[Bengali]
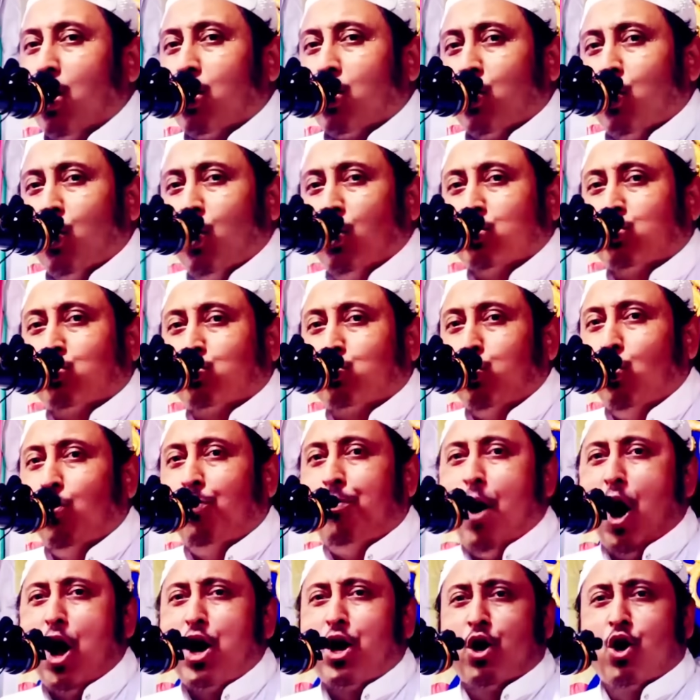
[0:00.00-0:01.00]
কর্ণ
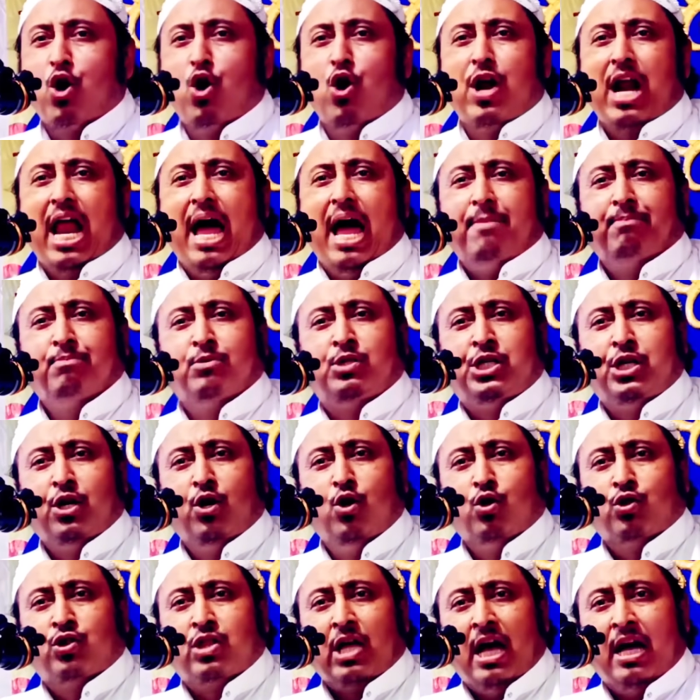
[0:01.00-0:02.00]
সুবর্ণ নাম
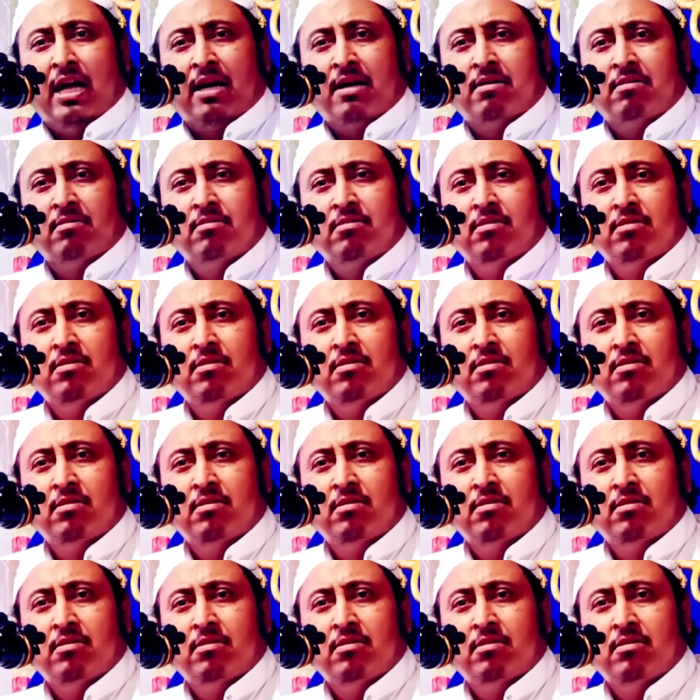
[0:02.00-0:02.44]
ছিল তার